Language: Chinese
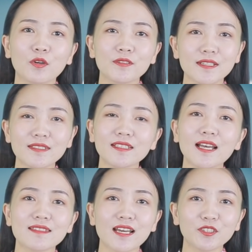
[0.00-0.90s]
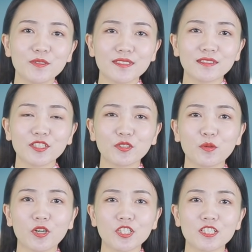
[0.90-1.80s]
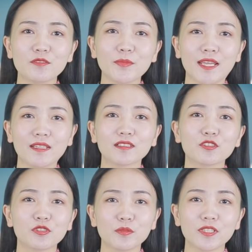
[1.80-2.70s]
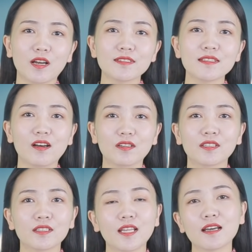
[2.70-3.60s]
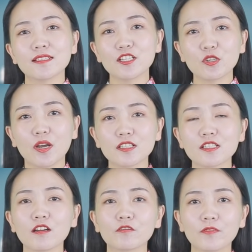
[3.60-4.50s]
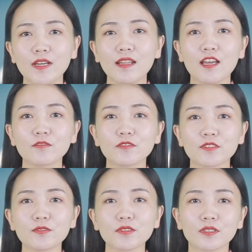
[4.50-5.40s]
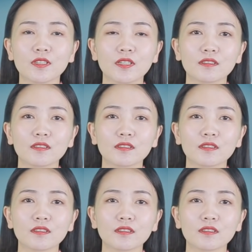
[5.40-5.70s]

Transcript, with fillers: 相信大家都经历过失眠、睡不着觉、躺在床上翻来覆去，